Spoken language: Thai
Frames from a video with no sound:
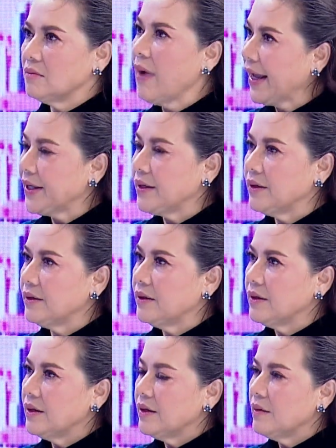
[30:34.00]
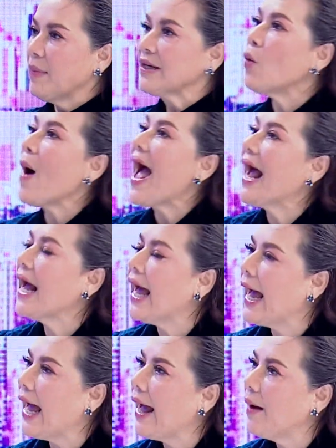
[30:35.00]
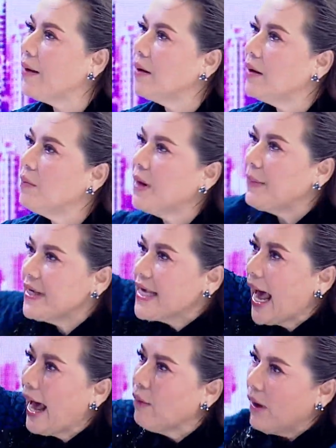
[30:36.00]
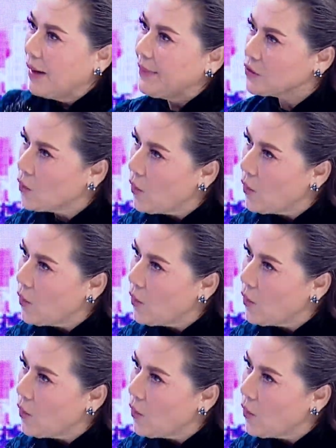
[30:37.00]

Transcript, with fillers: ไม่ มันกว้างค่ะอามันไม่ยาวค่ะมันั่